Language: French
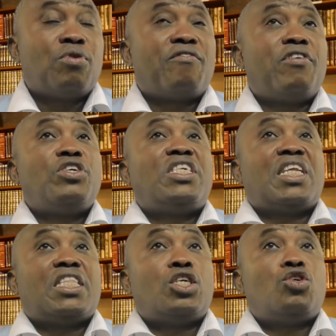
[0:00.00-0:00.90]
pour avoir une
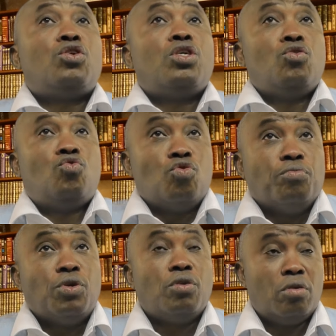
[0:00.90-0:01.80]
stratégie
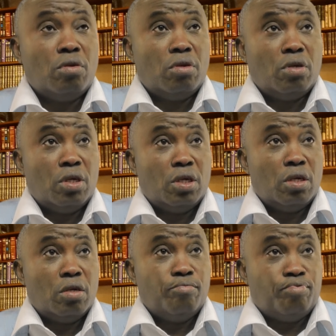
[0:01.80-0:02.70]
commune,
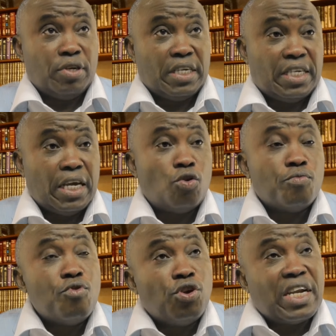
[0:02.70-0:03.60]
pour essayer de
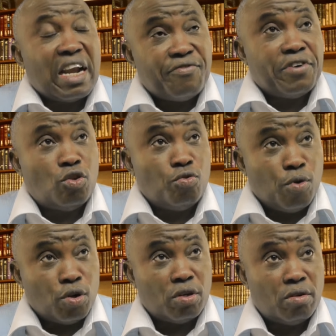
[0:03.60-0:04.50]
montrer à la face du
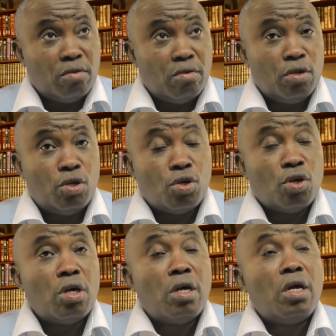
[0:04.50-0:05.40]
monde
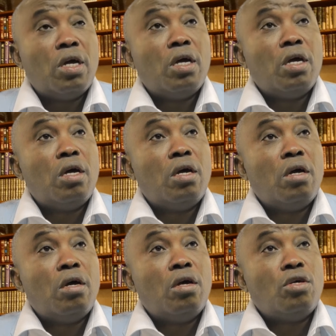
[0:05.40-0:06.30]
que
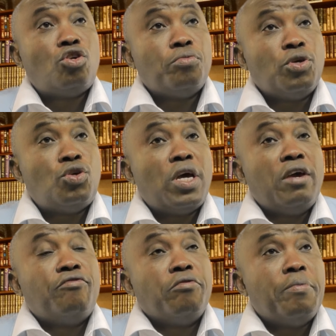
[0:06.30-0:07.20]
ce monsieur
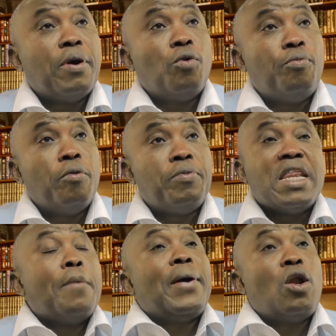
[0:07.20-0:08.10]
est voulu par le peuple. Il
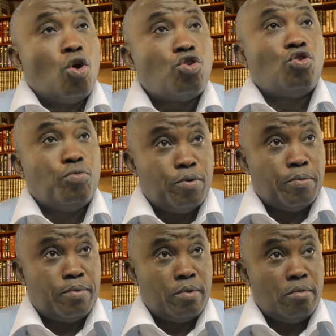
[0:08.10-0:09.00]
n'a pas l'onction du
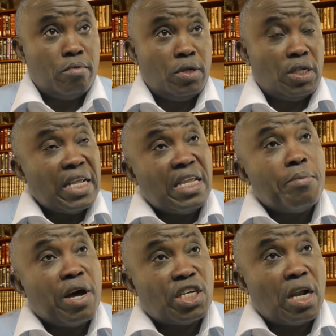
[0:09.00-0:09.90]
peuple. Cette
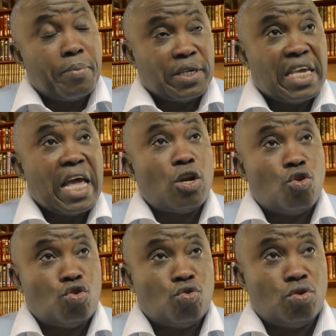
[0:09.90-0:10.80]
démarche-là, parce qu'il y a
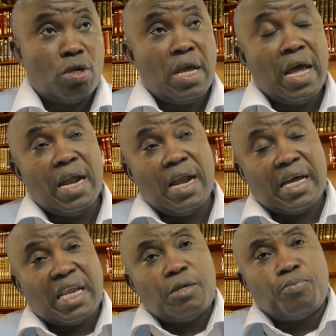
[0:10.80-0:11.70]
deux choses. La
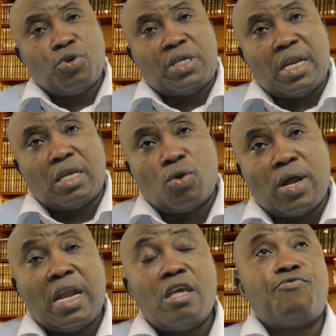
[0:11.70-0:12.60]
crise
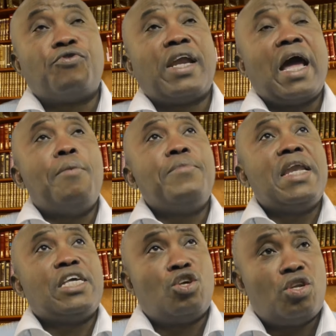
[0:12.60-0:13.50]
post-électorale, il faudrait amener
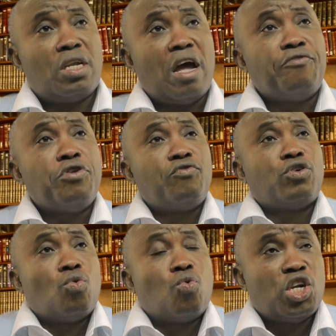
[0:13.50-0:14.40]
les autres à venir
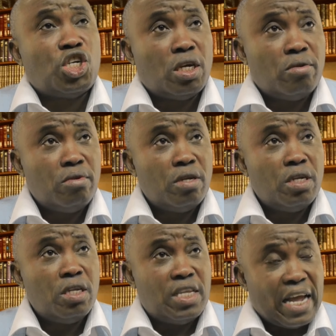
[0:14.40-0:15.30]
vous encourager,
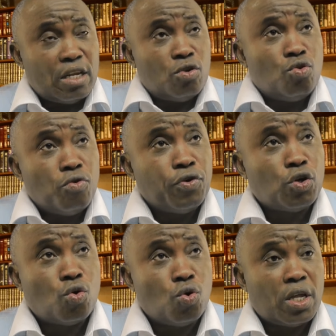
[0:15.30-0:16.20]
d'être de
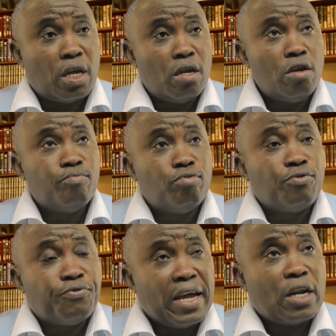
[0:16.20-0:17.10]
votre côté,
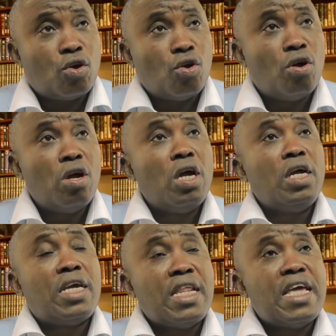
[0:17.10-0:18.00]
pour faire
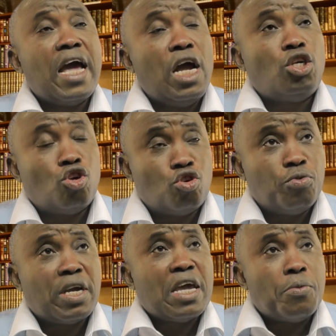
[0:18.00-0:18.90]
qu'il y ait un
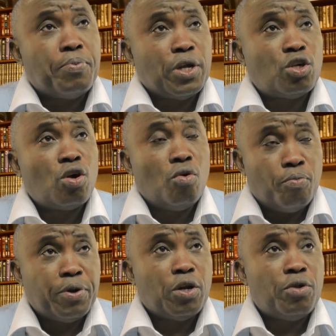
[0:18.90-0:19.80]
changement, qu'il y ait une pression
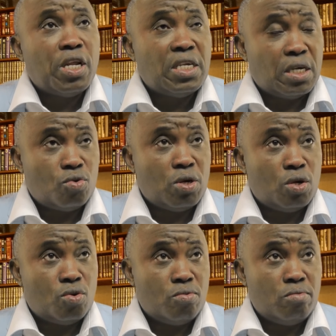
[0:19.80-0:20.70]
auprès de Denis Sassou Nguesso.